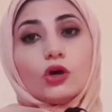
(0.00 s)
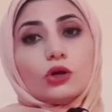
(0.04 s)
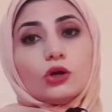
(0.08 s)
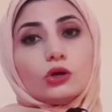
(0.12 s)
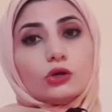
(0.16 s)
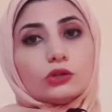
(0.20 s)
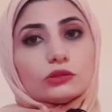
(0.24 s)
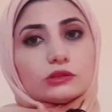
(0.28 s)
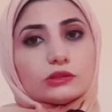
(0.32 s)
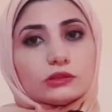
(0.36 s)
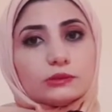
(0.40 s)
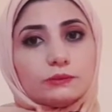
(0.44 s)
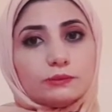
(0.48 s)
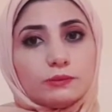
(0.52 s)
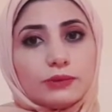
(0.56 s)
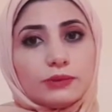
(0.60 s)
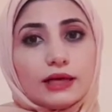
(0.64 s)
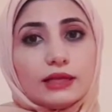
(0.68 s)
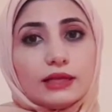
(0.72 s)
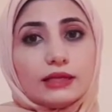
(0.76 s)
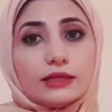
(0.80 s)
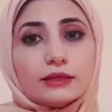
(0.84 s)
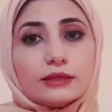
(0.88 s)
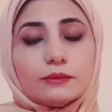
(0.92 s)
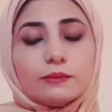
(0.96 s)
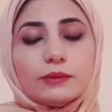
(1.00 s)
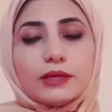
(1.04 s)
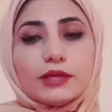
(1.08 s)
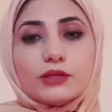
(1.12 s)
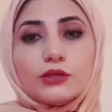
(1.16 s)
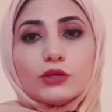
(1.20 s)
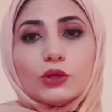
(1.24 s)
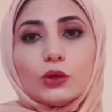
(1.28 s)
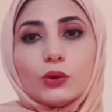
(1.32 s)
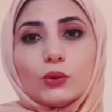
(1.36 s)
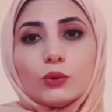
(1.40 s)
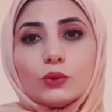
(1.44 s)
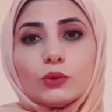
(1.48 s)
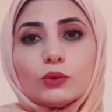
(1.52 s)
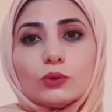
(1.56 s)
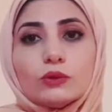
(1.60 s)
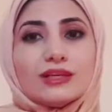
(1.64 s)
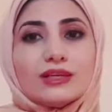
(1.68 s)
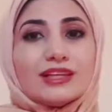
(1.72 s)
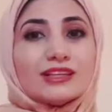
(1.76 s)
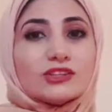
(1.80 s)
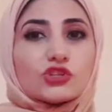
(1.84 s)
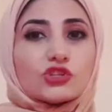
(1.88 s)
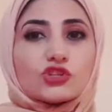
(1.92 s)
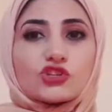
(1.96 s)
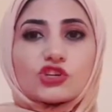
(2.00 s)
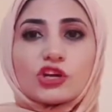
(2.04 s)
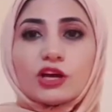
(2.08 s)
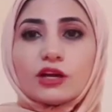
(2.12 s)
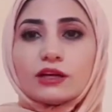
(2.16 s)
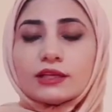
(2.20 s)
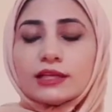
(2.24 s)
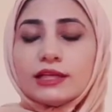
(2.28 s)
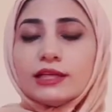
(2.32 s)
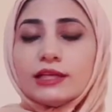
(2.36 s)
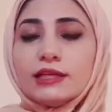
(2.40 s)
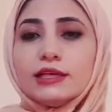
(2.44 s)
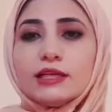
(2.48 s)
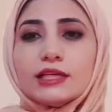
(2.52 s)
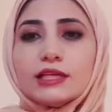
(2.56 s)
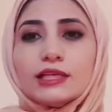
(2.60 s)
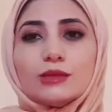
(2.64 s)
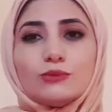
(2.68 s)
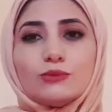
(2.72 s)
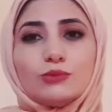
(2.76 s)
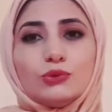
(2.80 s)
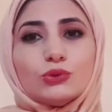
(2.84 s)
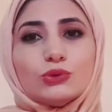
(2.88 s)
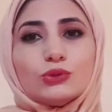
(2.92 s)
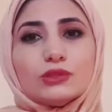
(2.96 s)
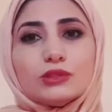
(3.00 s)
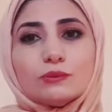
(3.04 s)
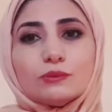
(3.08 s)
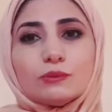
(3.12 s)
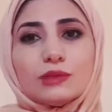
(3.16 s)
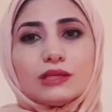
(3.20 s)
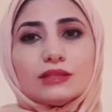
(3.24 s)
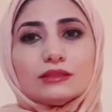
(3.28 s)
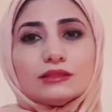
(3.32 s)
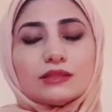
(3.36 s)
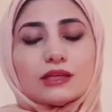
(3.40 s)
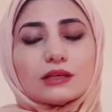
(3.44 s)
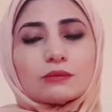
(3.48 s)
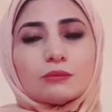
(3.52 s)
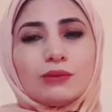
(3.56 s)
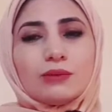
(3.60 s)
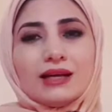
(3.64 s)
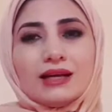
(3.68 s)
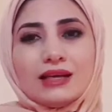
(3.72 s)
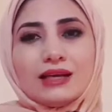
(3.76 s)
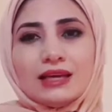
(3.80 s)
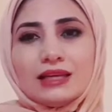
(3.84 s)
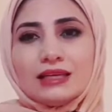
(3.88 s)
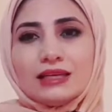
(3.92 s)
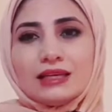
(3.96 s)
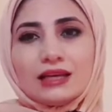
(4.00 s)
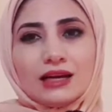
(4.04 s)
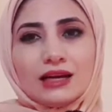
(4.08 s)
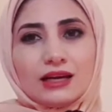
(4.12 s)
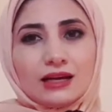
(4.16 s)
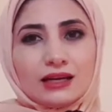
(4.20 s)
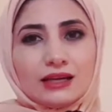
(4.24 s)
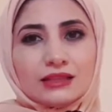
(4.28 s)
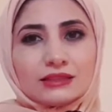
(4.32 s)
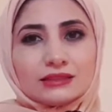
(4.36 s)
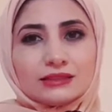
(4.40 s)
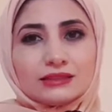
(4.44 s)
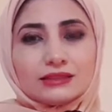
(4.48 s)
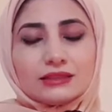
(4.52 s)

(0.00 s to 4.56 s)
حطي ببالك بانه لا تشاركين البيوتي بلندر مع اي احد